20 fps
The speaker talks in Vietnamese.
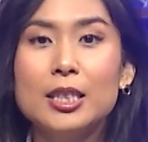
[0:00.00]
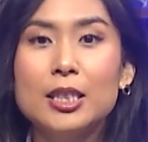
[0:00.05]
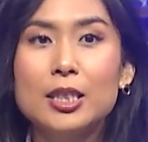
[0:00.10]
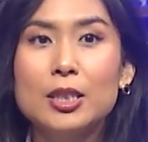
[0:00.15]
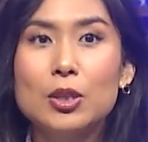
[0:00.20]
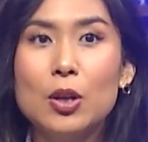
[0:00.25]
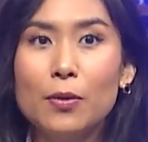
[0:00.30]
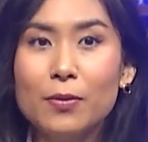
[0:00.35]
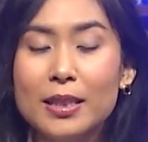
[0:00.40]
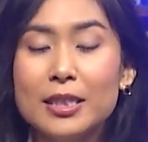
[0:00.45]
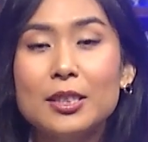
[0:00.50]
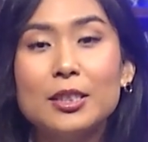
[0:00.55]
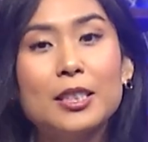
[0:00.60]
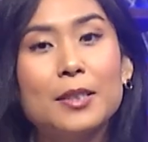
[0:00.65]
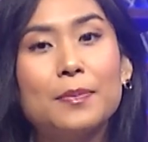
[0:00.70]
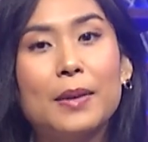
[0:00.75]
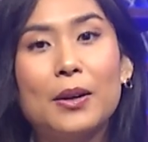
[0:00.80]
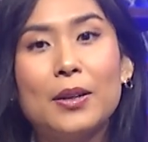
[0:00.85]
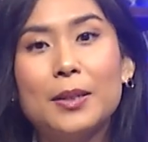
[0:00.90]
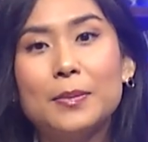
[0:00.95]
đối với chương
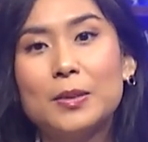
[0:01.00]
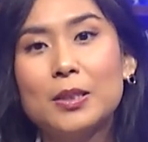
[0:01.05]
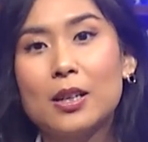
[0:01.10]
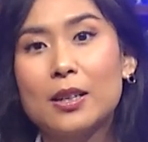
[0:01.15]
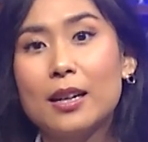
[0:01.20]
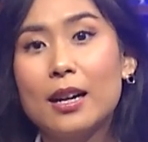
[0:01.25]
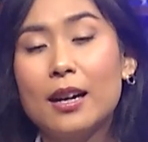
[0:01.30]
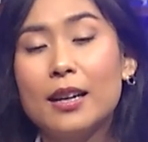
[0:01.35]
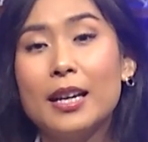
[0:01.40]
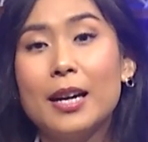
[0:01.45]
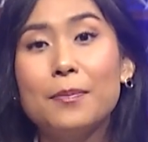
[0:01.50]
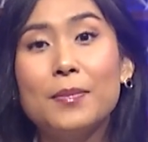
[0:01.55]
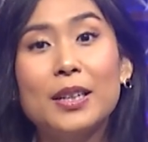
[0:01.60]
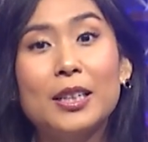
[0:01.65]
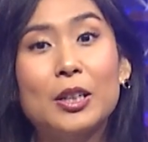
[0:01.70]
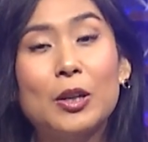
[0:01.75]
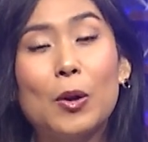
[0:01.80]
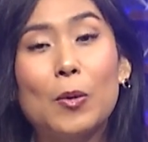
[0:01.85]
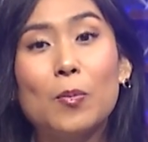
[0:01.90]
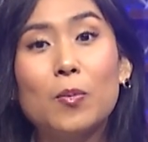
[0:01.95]
trình bảo hiểm trọn đời á,
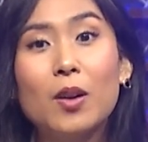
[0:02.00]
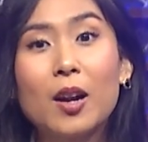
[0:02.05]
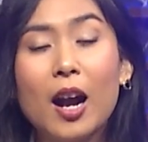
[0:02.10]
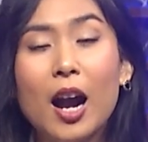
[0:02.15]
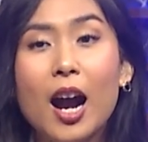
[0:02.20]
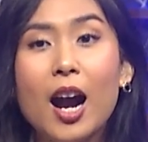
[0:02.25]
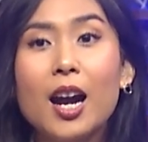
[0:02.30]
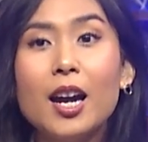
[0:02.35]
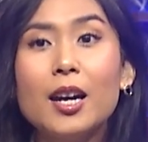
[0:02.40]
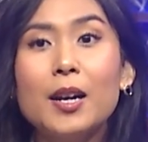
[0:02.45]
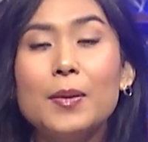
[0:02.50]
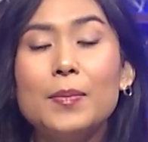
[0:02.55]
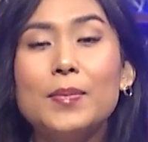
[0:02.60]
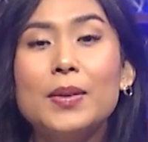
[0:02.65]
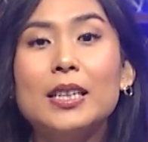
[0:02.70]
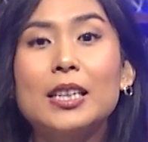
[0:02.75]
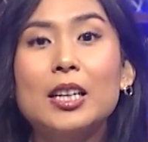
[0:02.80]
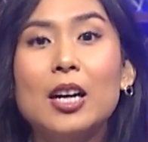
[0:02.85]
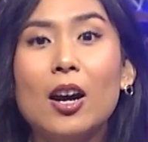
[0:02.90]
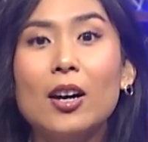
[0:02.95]
mình cũng có,
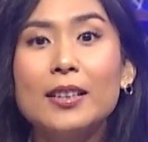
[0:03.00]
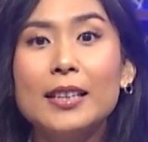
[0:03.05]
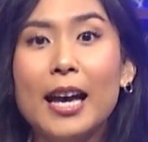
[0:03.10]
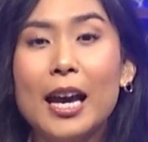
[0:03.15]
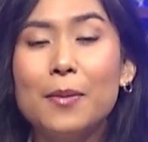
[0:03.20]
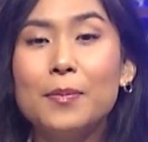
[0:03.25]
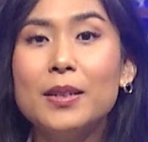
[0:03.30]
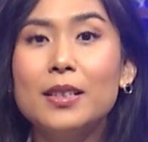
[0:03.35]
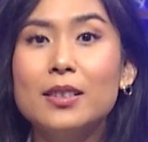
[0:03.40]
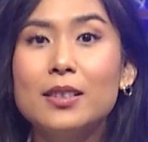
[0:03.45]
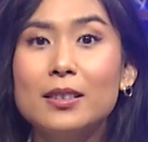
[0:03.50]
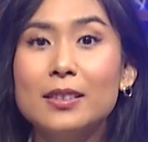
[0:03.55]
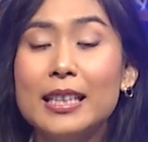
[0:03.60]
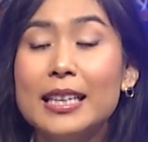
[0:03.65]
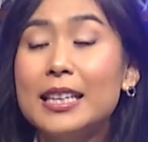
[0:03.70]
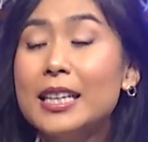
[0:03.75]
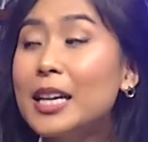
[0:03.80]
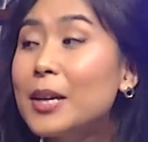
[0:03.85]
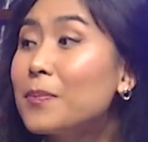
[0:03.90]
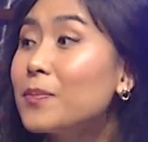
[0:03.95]
mình có thể mình được
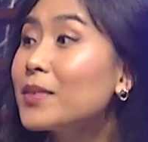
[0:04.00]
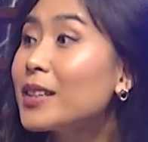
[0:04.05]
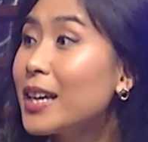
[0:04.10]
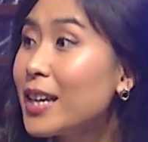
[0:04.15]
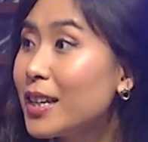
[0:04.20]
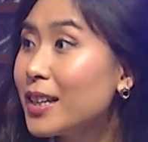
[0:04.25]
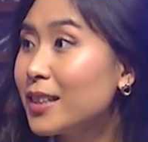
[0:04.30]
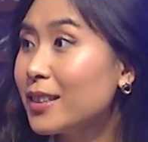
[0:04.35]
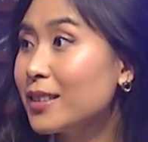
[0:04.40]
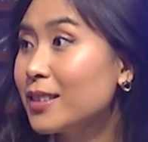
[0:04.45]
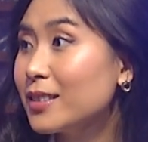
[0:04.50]
tiết kiệm tiền,